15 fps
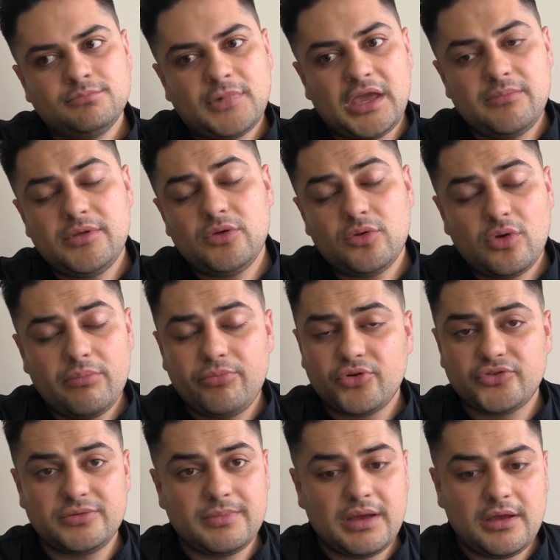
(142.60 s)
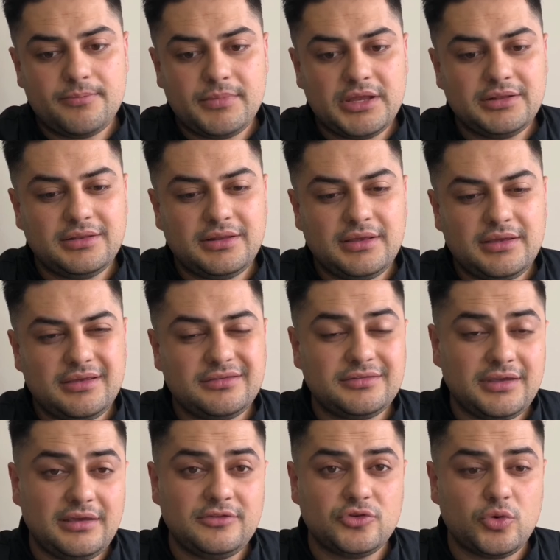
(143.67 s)
ahí me duró aproximadamente
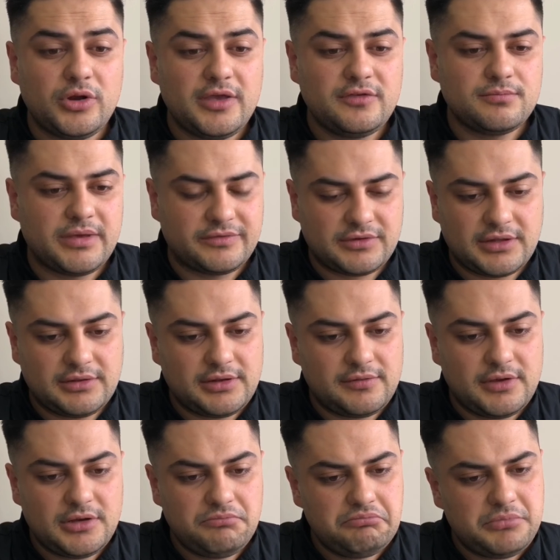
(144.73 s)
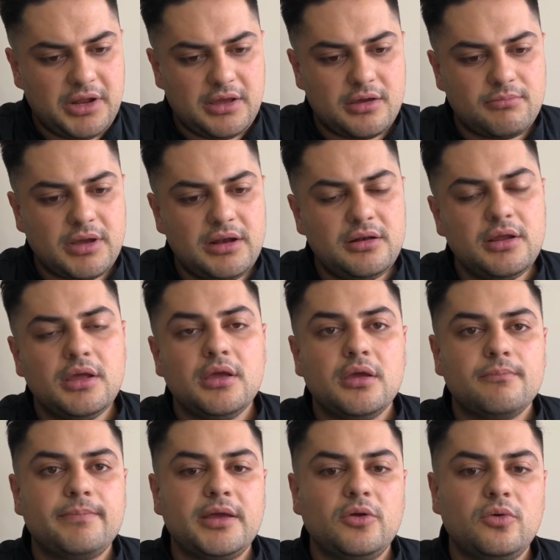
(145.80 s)
6 horas, bastante bien, nada mal,
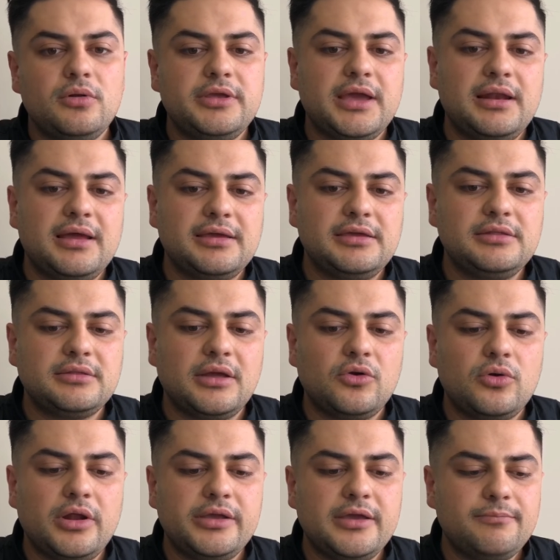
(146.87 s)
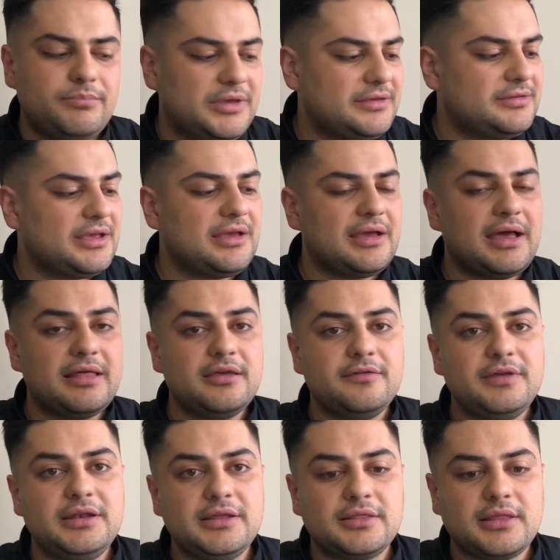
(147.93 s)
pero ya la quinta hora ya empieza a
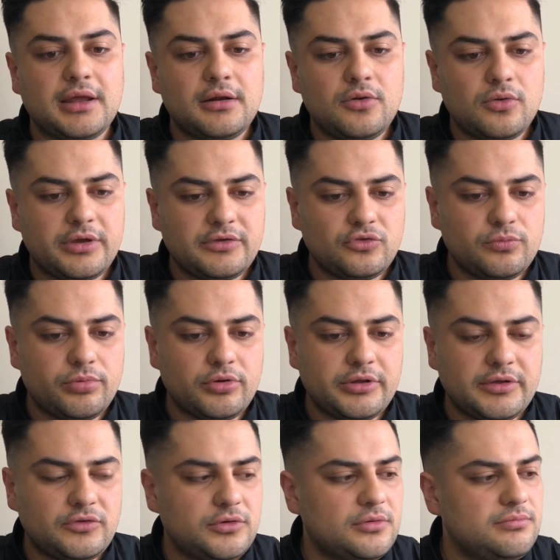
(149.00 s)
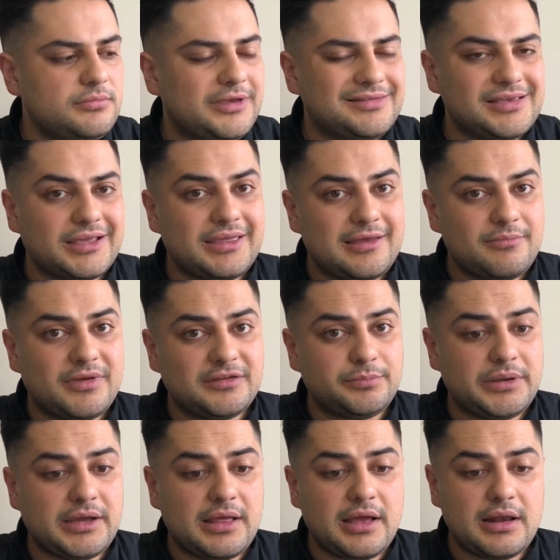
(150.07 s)
debilitar lo que es su proyección, ya se queda más
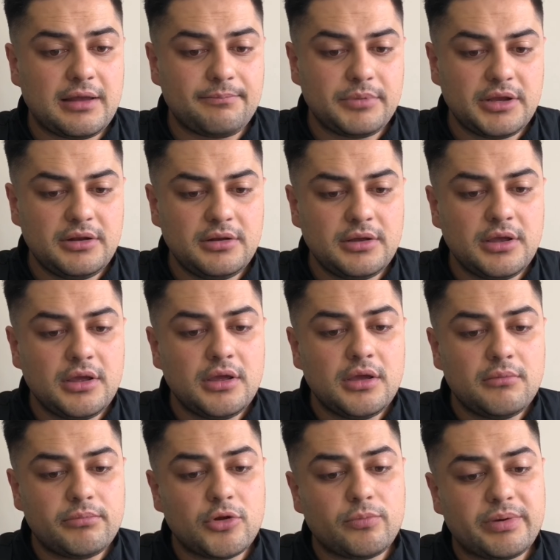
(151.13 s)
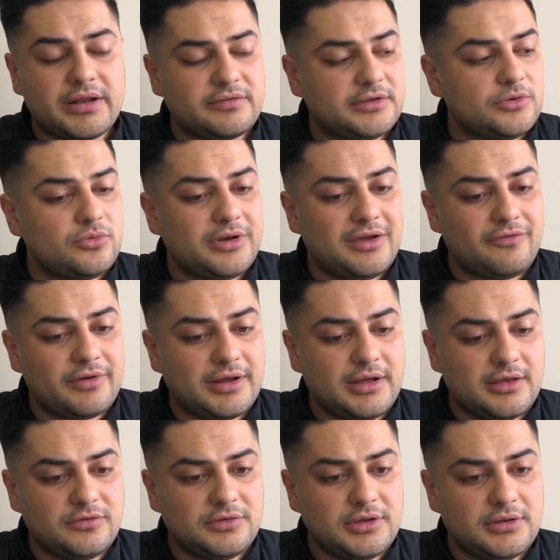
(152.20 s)
pegada a la piel, pero para hacer una
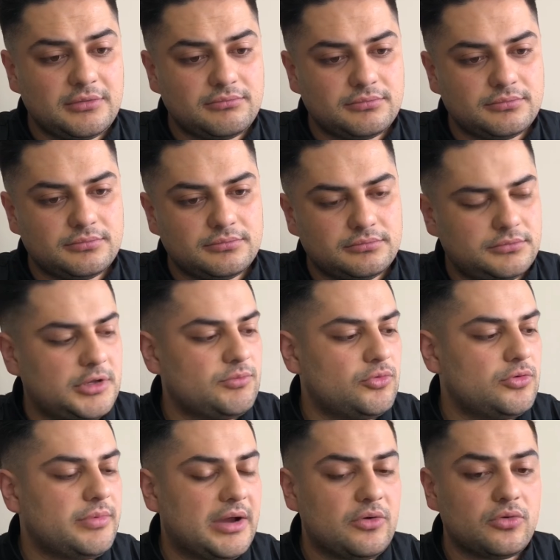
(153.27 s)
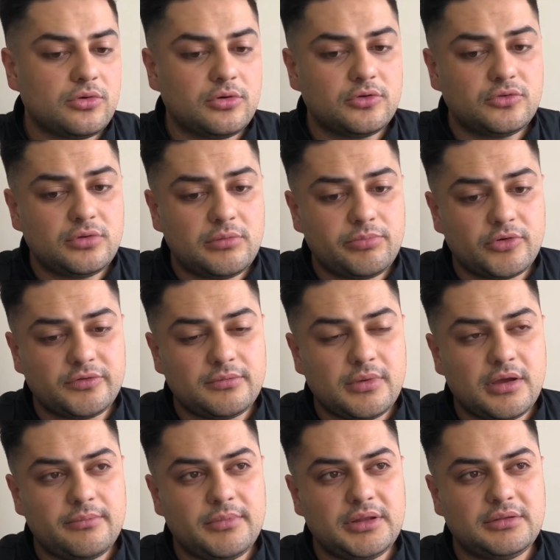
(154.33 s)
fragancia de muy bajo costo,
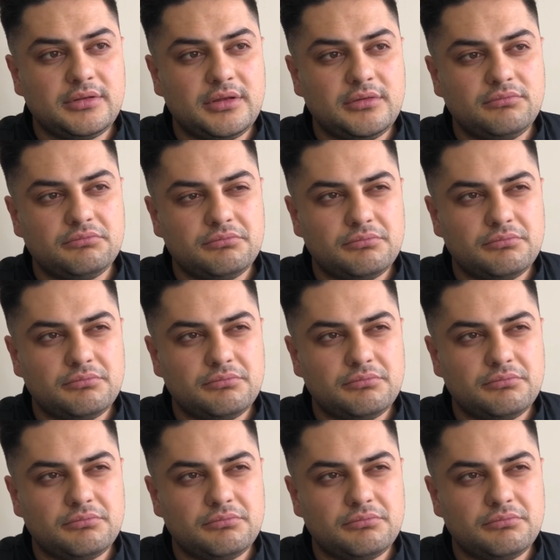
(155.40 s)
aproximadamente